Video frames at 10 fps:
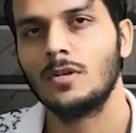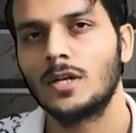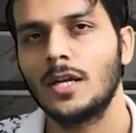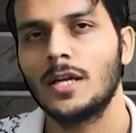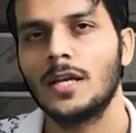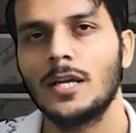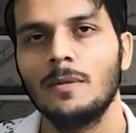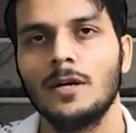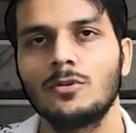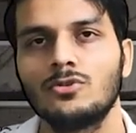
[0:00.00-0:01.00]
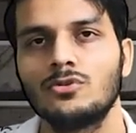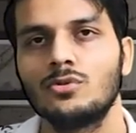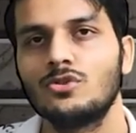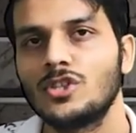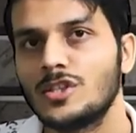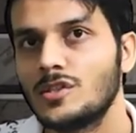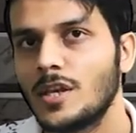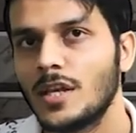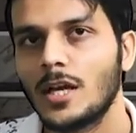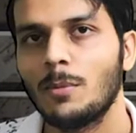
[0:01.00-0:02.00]
क्लिक करने के बाद दोस्तों कुछ इस
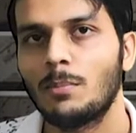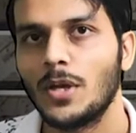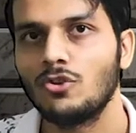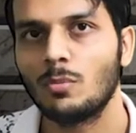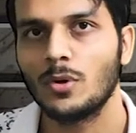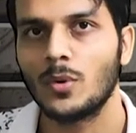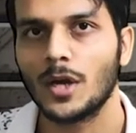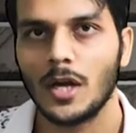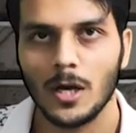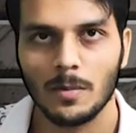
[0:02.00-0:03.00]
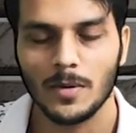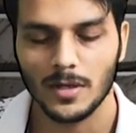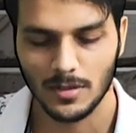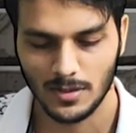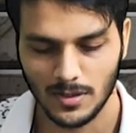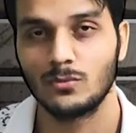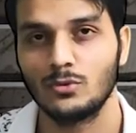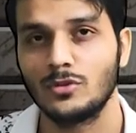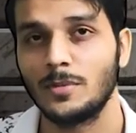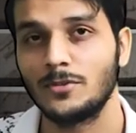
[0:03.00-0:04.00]
तरीके का पेज ओपन होएगा यहाँ पे
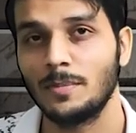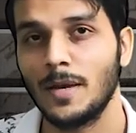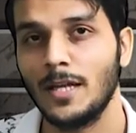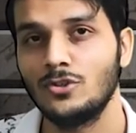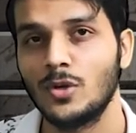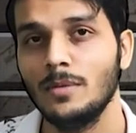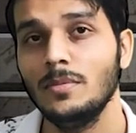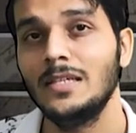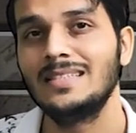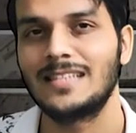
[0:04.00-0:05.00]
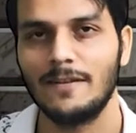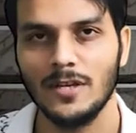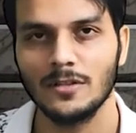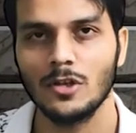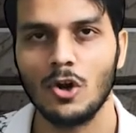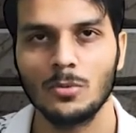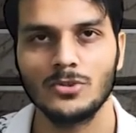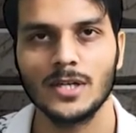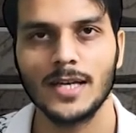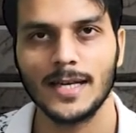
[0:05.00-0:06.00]
तो सबसे पहले जो है सेविंग्स वाला
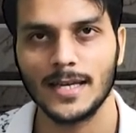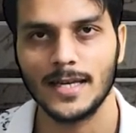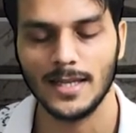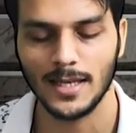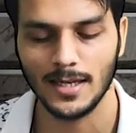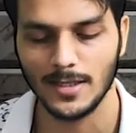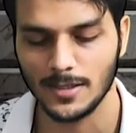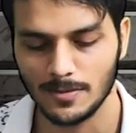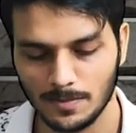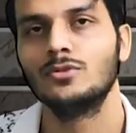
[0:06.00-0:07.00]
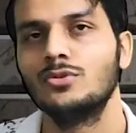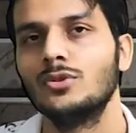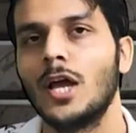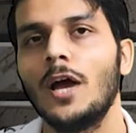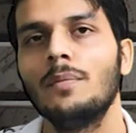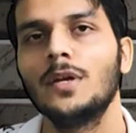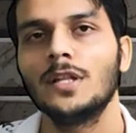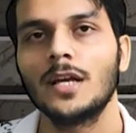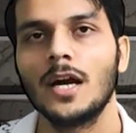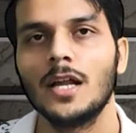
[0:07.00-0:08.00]
ऑप्शन क्लिक करके देख लेते हैं तो यहाँ पे ये
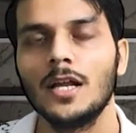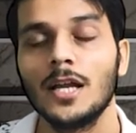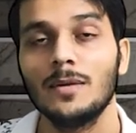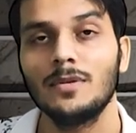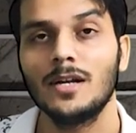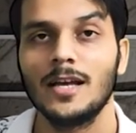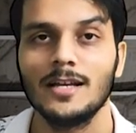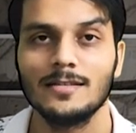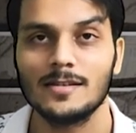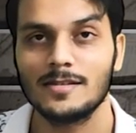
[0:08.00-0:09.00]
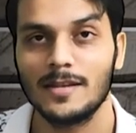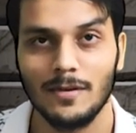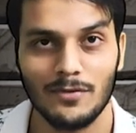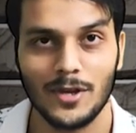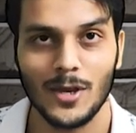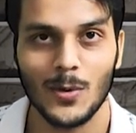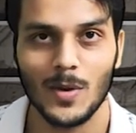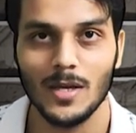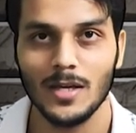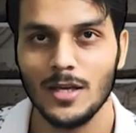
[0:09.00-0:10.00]
दिखा रहा है कि आपने ढाई हज़ार सेव किए
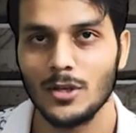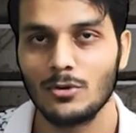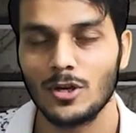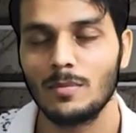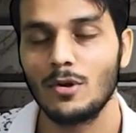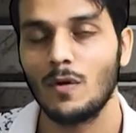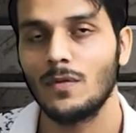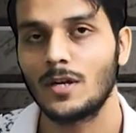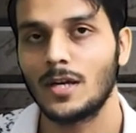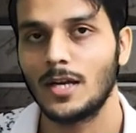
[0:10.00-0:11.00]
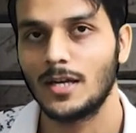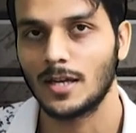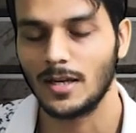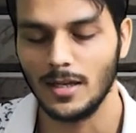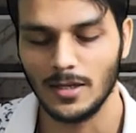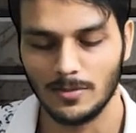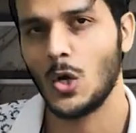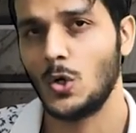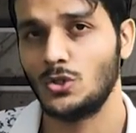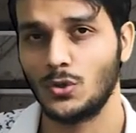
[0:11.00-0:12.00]
हुए हैं क्योंकि हमने ऑफर कलेक्ट कर लिया है
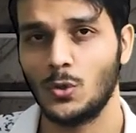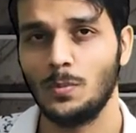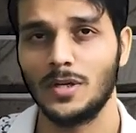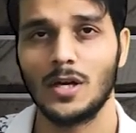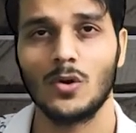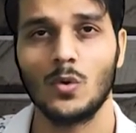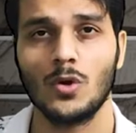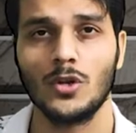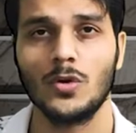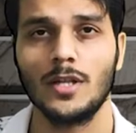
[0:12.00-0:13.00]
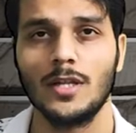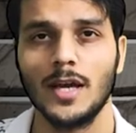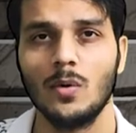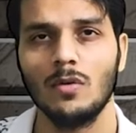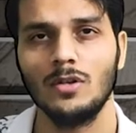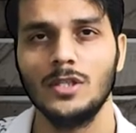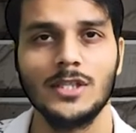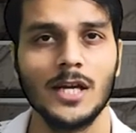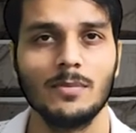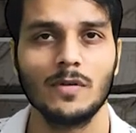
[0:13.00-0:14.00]
और जो कूपन का कोड इन्होंने दिया हुआ है वो
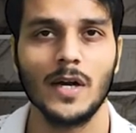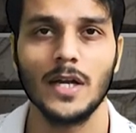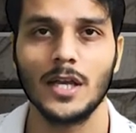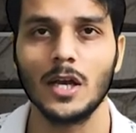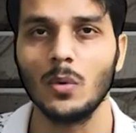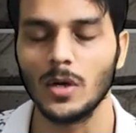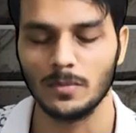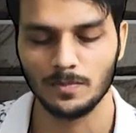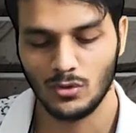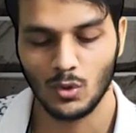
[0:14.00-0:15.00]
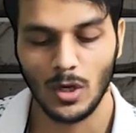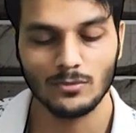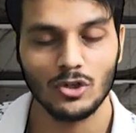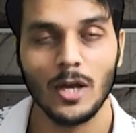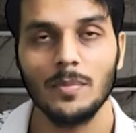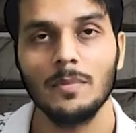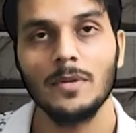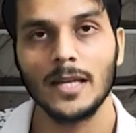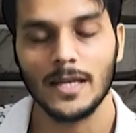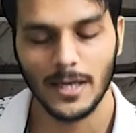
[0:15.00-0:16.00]
नीचे यहाँ प्रोवाइड किया हुआ है तो अब जो यहाँ पे हम
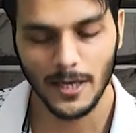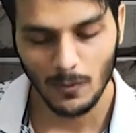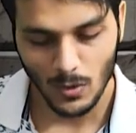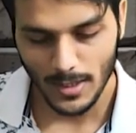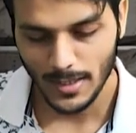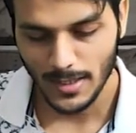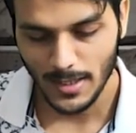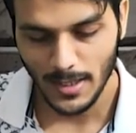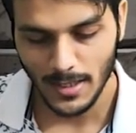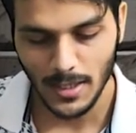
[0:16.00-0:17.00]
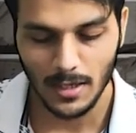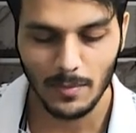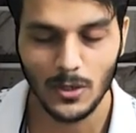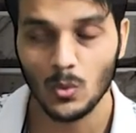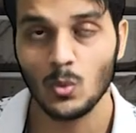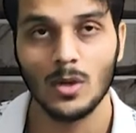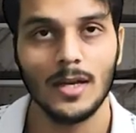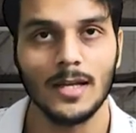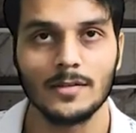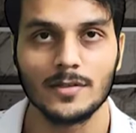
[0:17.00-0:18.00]
क्लिक करेंगे वो क्लिक करेंगे टेक मी टू
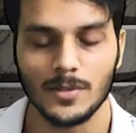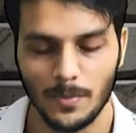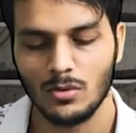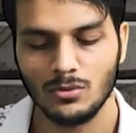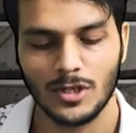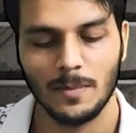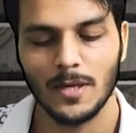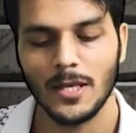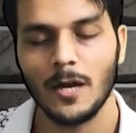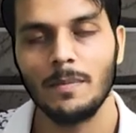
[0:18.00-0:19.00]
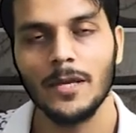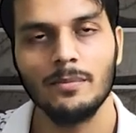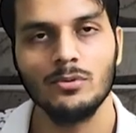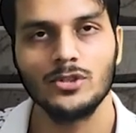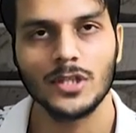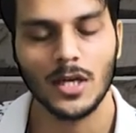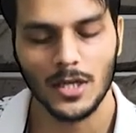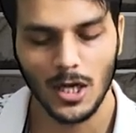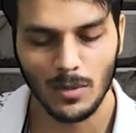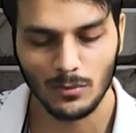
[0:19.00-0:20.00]
गूगल नेस्ट उसके बाद यहाँ पे पूछेगा
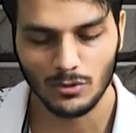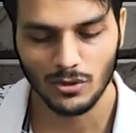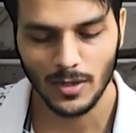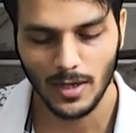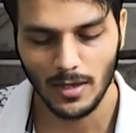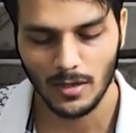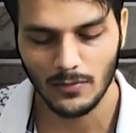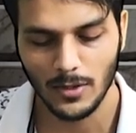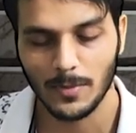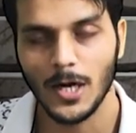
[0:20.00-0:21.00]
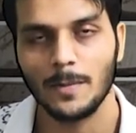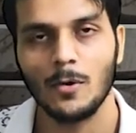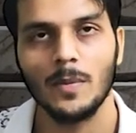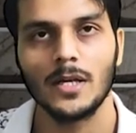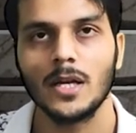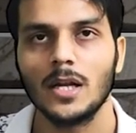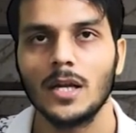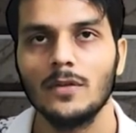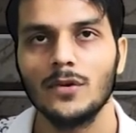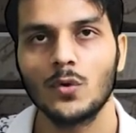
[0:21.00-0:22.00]
कि आपको जो है फ्लिपकार्ट पे ओपन करना
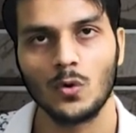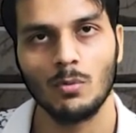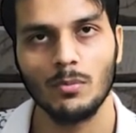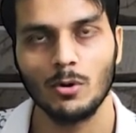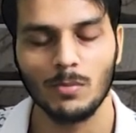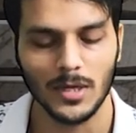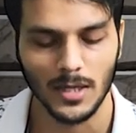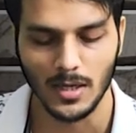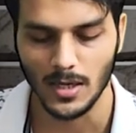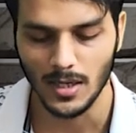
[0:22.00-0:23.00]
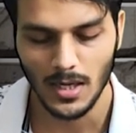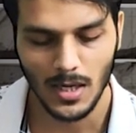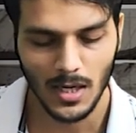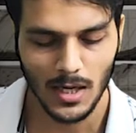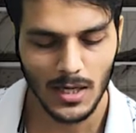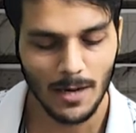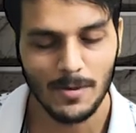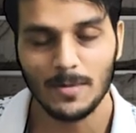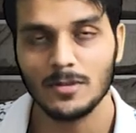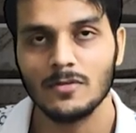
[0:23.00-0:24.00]
है या फिर क्रोम पे ओपन करना है अगर
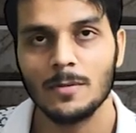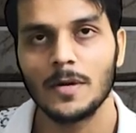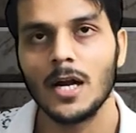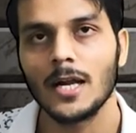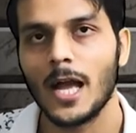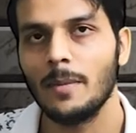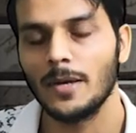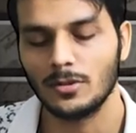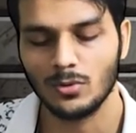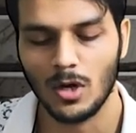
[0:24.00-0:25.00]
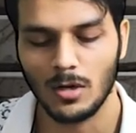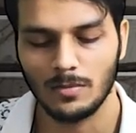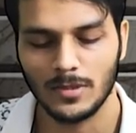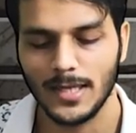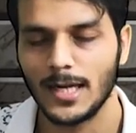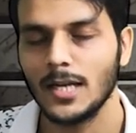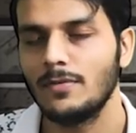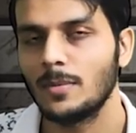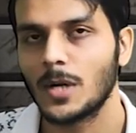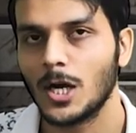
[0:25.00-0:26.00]
आपके पास फ्लिपकार्ट ऐप है तो आप डायरेक्टली
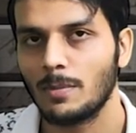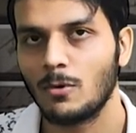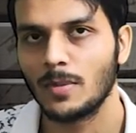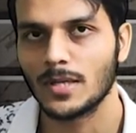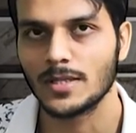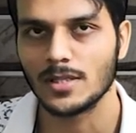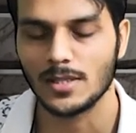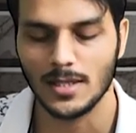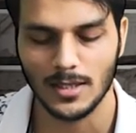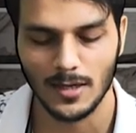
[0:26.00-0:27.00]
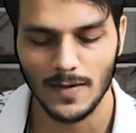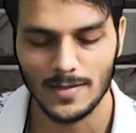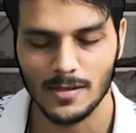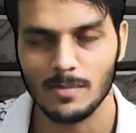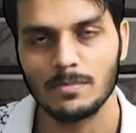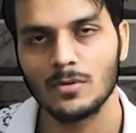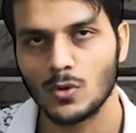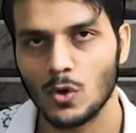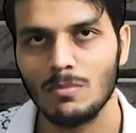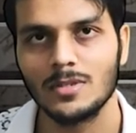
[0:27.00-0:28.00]
फ्लिपकार्ट में ओपन कर सकते हैं अदरवाइज आप
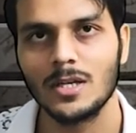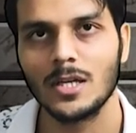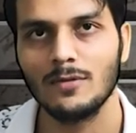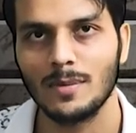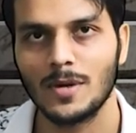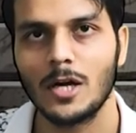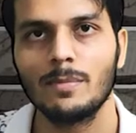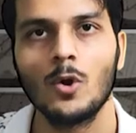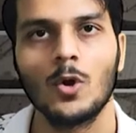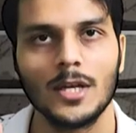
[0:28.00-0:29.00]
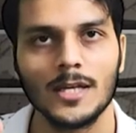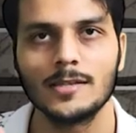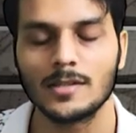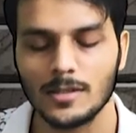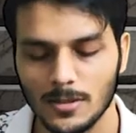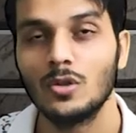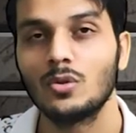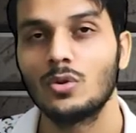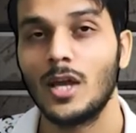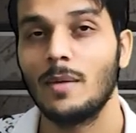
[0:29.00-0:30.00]
क्रोम में जाके फ्लिपकार्ट लॉग लॉग कर सकते हैं
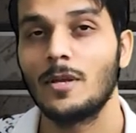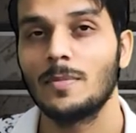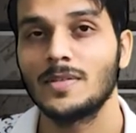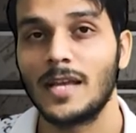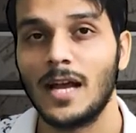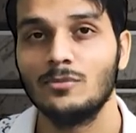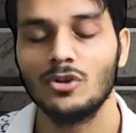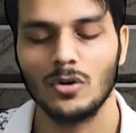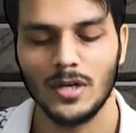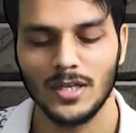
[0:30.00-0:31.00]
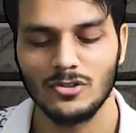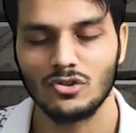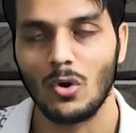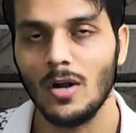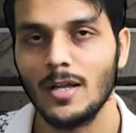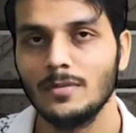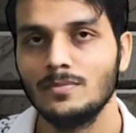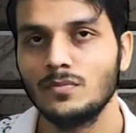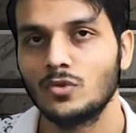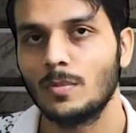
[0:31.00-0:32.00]
तो यहाँ मेरे पास ऐप जो है ऑलरेडी इंस्टॉल्ड है
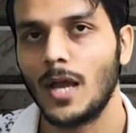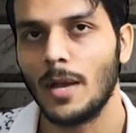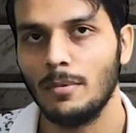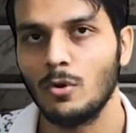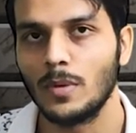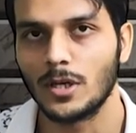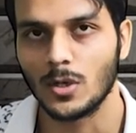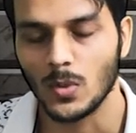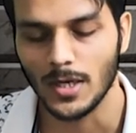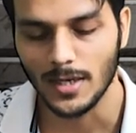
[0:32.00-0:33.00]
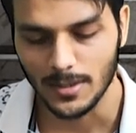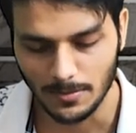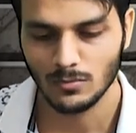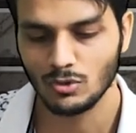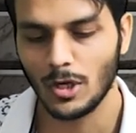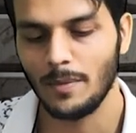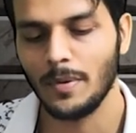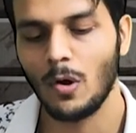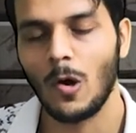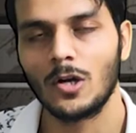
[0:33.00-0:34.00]
तो मैं ऐप ही ओपन करूँगा डायरेक्ट तो यहाँ
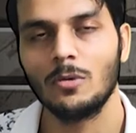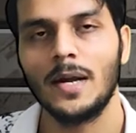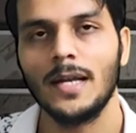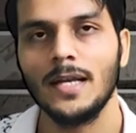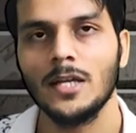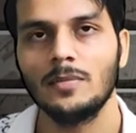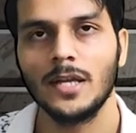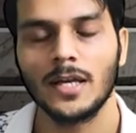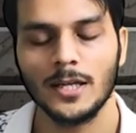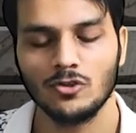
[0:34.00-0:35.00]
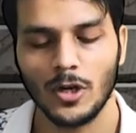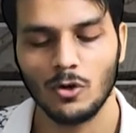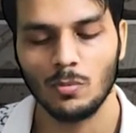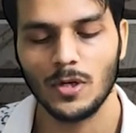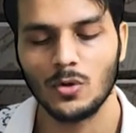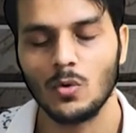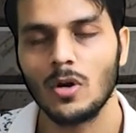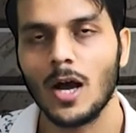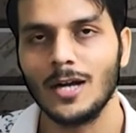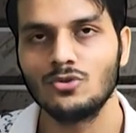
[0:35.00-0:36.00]
पे ऑटोमेटिकली आप देख रहे हैं जो है कूपन कोड
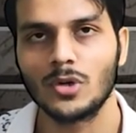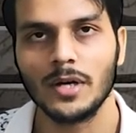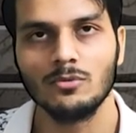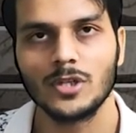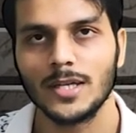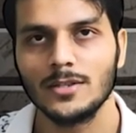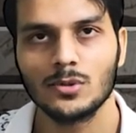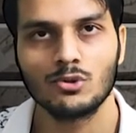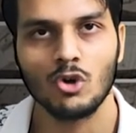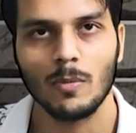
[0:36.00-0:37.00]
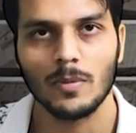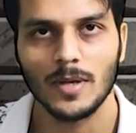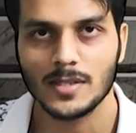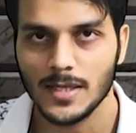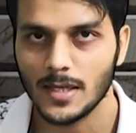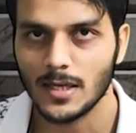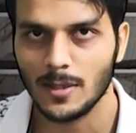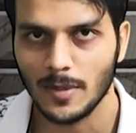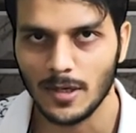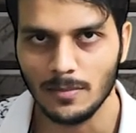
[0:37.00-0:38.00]
आ चुका है मुझे कहीं से कुछ कॉपी पेस्ट नहीं करना
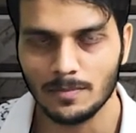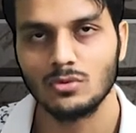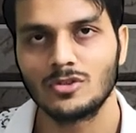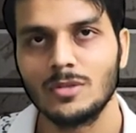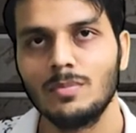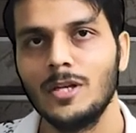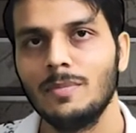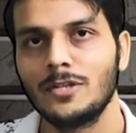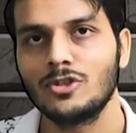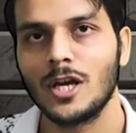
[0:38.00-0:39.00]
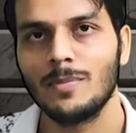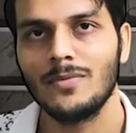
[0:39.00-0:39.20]
पड़ा तो सिंपली मैं जो यहाँ पे